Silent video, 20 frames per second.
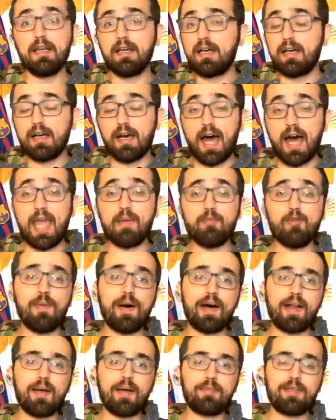آه، هاي
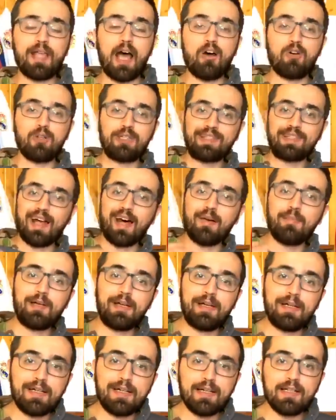المباراة بتاخذ
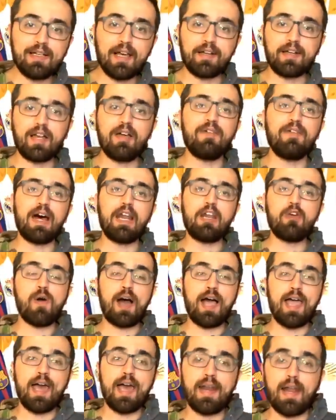طابع كرنفالي
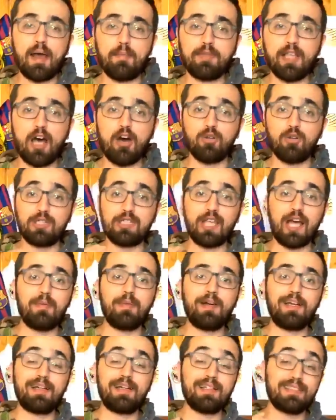واحيانا عم تاخذ
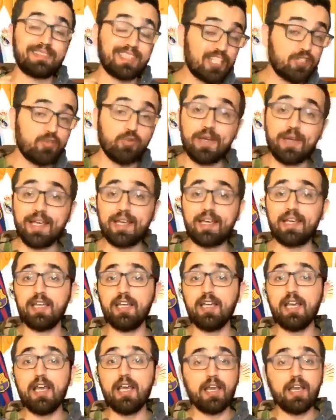طابع تسويقي